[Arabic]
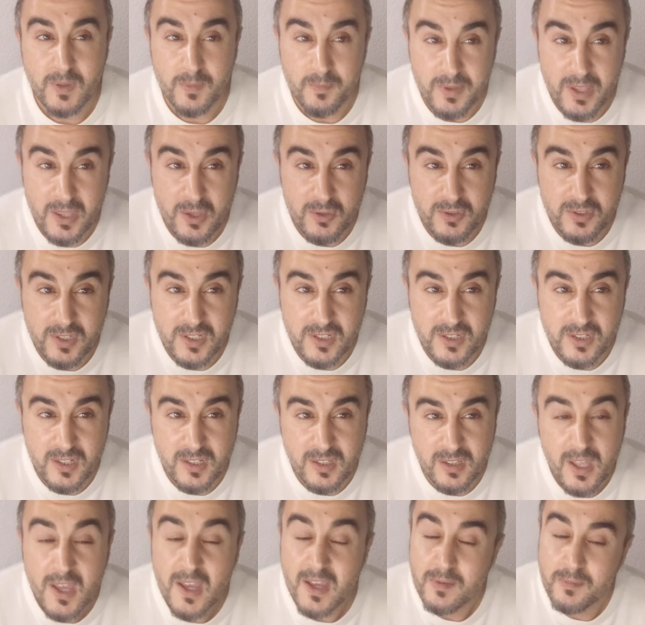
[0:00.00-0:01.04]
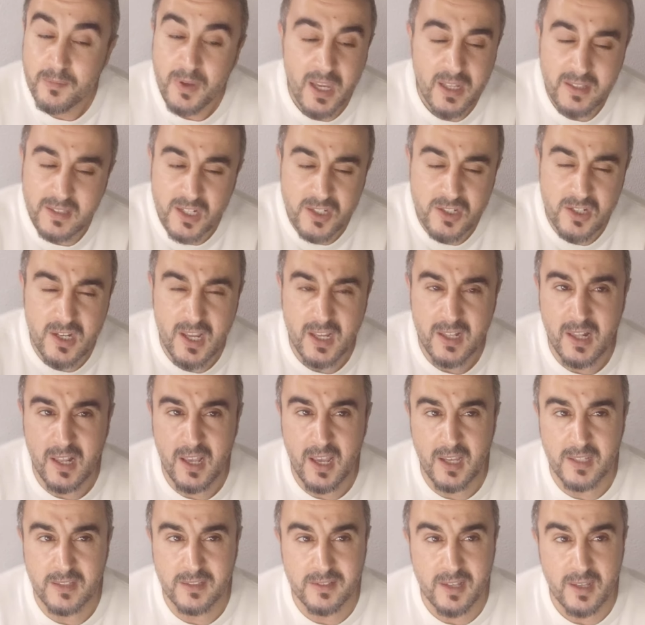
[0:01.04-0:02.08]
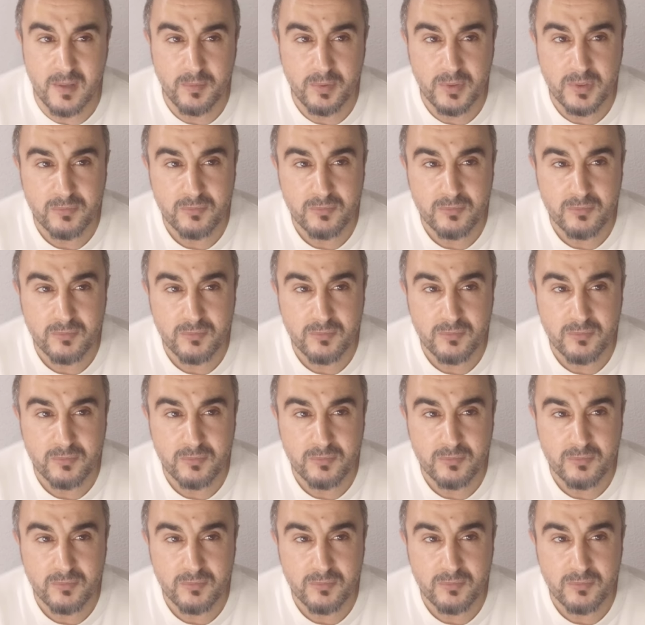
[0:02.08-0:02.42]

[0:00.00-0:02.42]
بيدرو سانشيز محتاج لهاد الاحزاب